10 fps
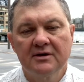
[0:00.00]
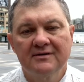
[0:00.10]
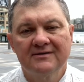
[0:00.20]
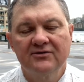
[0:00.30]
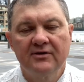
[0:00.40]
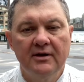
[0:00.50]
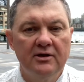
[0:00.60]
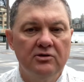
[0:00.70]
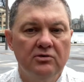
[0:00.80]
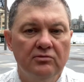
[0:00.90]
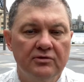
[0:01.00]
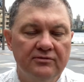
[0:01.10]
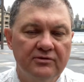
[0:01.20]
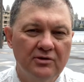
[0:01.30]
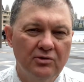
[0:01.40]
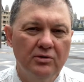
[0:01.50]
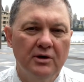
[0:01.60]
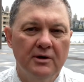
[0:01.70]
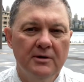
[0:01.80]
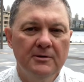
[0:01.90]
К сожалению, вот
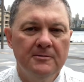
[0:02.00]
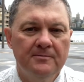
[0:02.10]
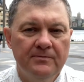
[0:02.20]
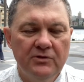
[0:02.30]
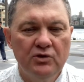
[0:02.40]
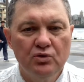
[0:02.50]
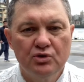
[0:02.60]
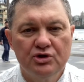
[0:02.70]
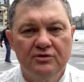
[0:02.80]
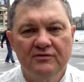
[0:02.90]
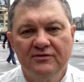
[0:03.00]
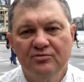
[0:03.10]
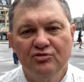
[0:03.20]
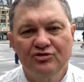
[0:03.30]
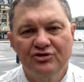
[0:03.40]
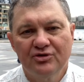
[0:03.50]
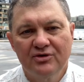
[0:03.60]
второе не очень возможно.